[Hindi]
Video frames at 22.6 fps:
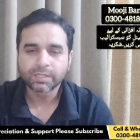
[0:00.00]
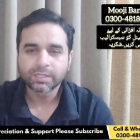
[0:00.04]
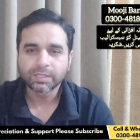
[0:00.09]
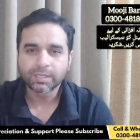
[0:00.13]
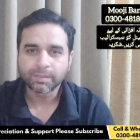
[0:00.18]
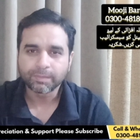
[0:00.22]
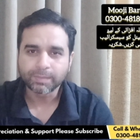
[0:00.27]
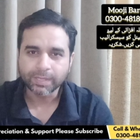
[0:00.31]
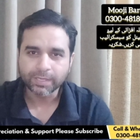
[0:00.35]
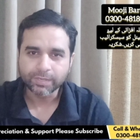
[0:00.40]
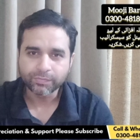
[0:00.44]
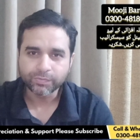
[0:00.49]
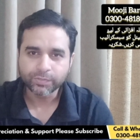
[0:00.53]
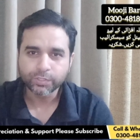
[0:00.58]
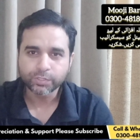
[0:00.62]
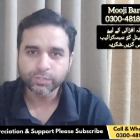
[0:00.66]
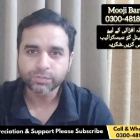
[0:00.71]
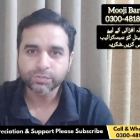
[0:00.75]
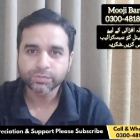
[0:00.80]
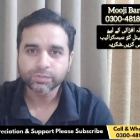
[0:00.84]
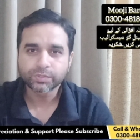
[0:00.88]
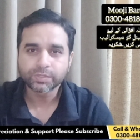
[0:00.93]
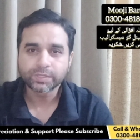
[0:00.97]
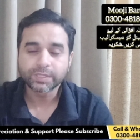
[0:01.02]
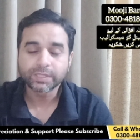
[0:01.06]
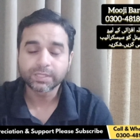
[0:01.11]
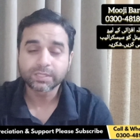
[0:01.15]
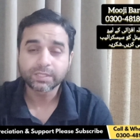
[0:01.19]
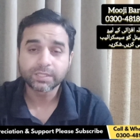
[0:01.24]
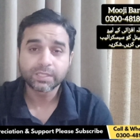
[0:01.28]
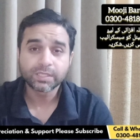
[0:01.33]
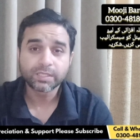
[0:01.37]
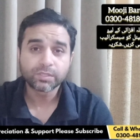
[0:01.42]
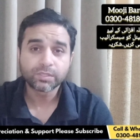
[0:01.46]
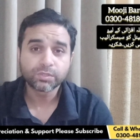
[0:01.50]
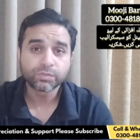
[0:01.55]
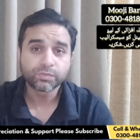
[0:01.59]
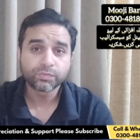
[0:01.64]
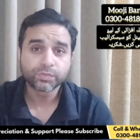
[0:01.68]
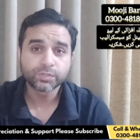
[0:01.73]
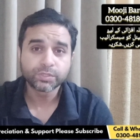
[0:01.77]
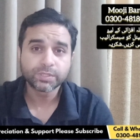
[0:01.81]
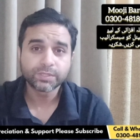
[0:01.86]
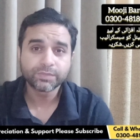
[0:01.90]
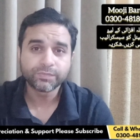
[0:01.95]
हमारी वीडियोस को देखते हैं तो
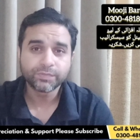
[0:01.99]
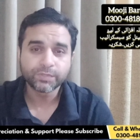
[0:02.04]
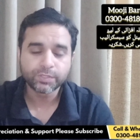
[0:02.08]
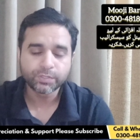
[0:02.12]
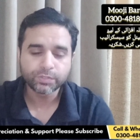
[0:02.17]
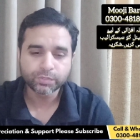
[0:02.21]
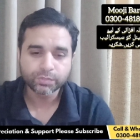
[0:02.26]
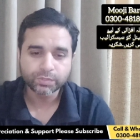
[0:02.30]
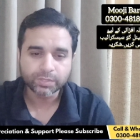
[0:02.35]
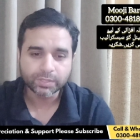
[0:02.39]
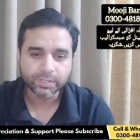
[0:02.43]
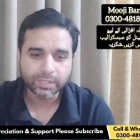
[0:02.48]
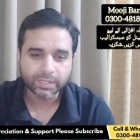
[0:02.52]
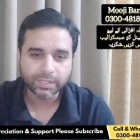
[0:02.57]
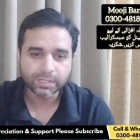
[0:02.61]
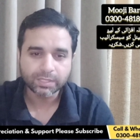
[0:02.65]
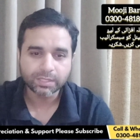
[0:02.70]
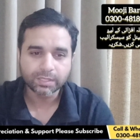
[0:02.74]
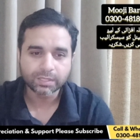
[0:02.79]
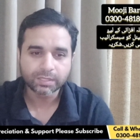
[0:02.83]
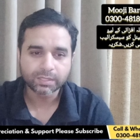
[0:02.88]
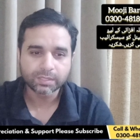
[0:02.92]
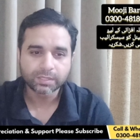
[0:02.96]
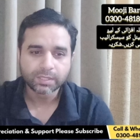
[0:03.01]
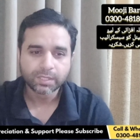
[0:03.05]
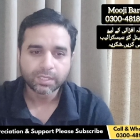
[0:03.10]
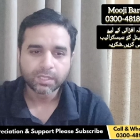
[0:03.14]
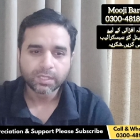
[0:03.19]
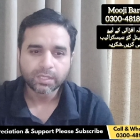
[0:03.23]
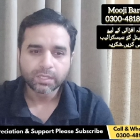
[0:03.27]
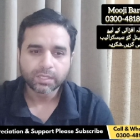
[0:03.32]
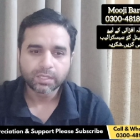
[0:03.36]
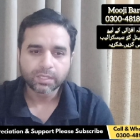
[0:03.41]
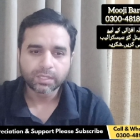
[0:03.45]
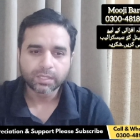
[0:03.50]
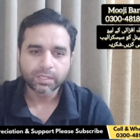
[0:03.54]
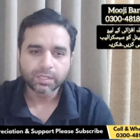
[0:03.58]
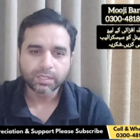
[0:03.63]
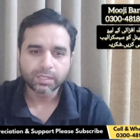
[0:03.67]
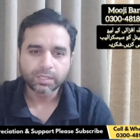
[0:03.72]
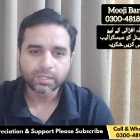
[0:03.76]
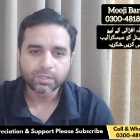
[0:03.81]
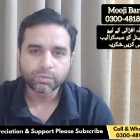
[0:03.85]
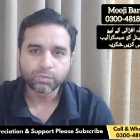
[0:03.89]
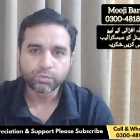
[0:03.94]
वो ये वीडियो देखकर
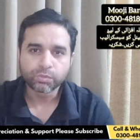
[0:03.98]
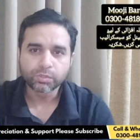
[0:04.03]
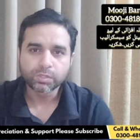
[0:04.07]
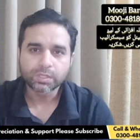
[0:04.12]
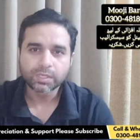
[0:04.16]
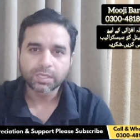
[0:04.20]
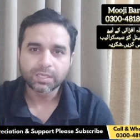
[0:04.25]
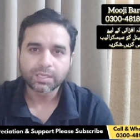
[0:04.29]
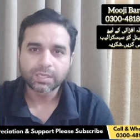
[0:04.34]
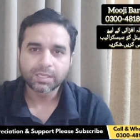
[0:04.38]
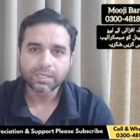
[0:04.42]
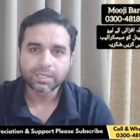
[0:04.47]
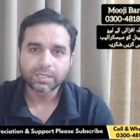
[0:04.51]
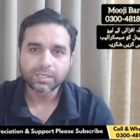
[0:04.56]
उनका